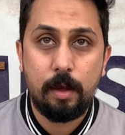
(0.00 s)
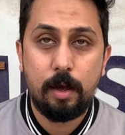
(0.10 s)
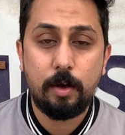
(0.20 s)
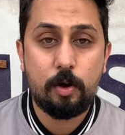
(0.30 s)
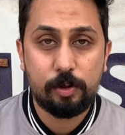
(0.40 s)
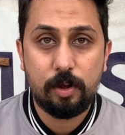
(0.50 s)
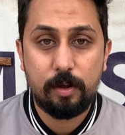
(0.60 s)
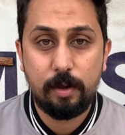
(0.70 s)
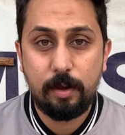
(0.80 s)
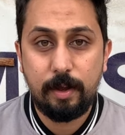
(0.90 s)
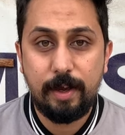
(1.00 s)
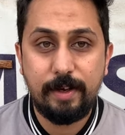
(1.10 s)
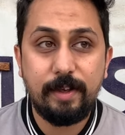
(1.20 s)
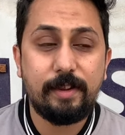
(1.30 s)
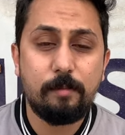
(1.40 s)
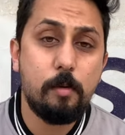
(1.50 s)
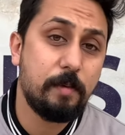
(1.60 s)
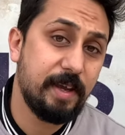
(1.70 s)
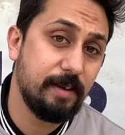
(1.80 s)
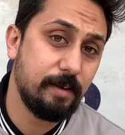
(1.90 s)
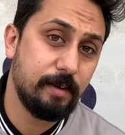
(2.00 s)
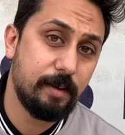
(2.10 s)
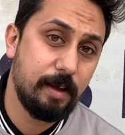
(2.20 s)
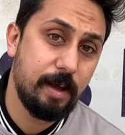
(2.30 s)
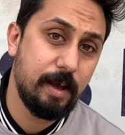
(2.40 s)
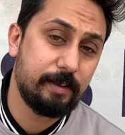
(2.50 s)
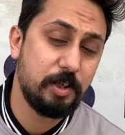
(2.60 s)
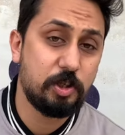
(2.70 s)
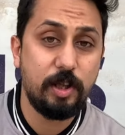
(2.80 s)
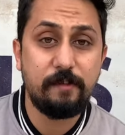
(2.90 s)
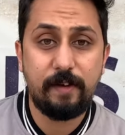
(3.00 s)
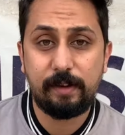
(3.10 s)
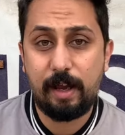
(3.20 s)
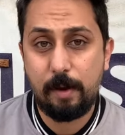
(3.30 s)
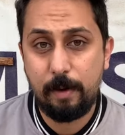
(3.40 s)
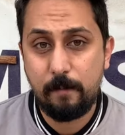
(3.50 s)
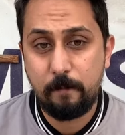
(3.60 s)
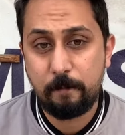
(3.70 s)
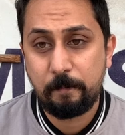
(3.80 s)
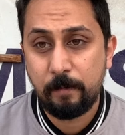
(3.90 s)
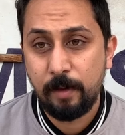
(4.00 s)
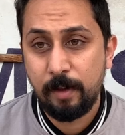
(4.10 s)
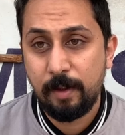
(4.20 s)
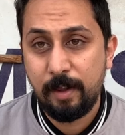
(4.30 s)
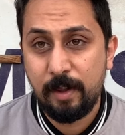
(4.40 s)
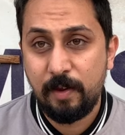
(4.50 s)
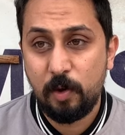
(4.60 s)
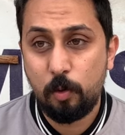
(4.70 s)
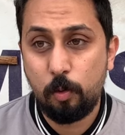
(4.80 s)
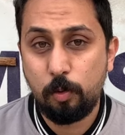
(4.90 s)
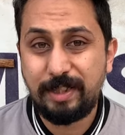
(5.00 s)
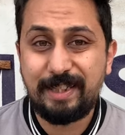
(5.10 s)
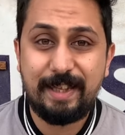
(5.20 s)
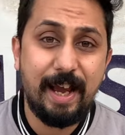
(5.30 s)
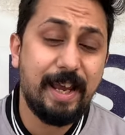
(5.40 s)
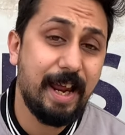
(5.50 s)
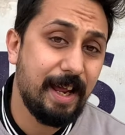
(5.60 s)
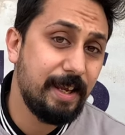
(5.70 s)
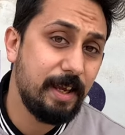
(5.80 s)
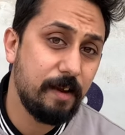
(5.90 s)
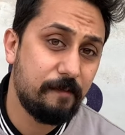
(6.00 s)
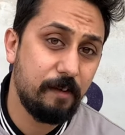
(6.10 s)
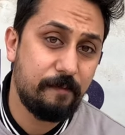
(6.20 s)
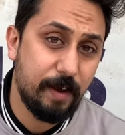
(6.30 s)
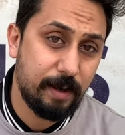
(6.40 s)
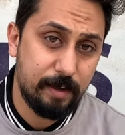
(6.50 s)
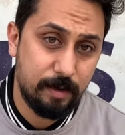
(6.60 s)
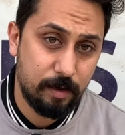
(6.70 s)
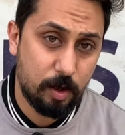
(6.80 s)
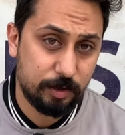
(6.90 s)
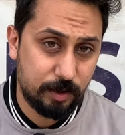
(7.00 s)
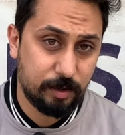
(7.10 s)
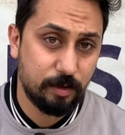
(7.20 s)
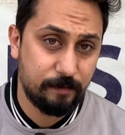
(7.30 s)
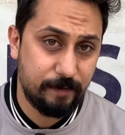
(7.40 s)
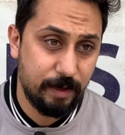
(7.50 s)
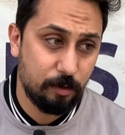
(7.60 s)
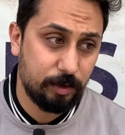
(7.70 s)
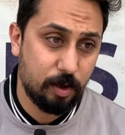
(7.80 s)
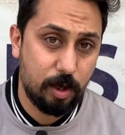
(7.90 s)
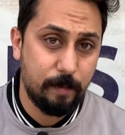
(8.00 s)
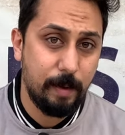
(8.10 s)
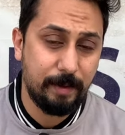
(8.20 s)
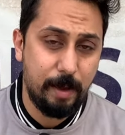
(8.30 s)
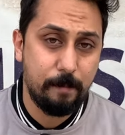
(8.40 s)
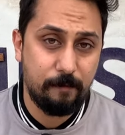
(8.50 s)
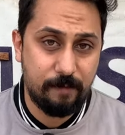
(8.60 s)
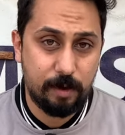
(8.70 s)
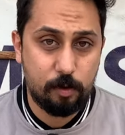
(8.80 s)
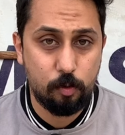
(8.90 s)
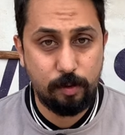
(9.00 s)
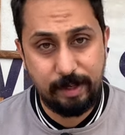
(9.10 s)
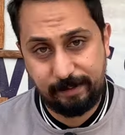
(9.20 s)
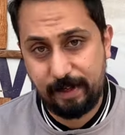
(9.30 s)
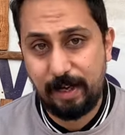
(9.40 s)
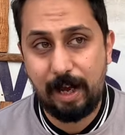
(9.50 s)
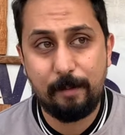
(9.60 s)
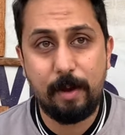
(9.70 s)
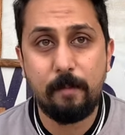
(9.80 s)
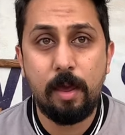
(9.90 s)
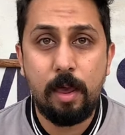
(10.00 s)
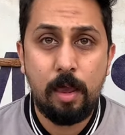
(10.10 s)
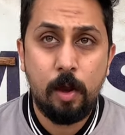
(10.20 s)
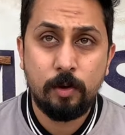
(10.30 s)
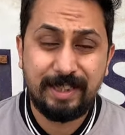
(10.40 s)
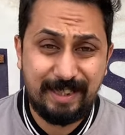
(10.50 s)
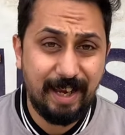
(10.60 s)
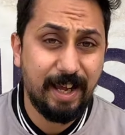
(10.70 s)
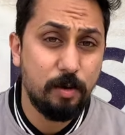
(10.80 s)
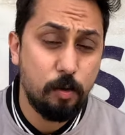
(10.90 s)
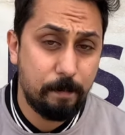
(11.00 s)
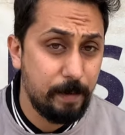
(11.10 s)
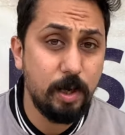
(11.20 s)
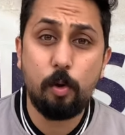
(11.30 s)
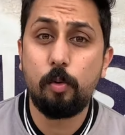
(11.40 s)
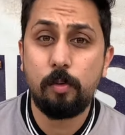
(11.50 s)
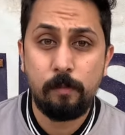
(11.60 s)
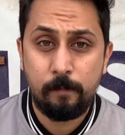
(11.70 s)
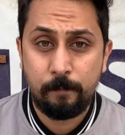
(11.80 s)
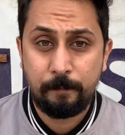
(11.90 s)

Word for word: آه، الخطا ان انت ممكن آه، تشتري فرد حمام وتستعجل عليه في الفرخ خاصه في لو انت راجل بقى بتحب الفرخ والانتاج الحمام تستعجل عليه وتبيعه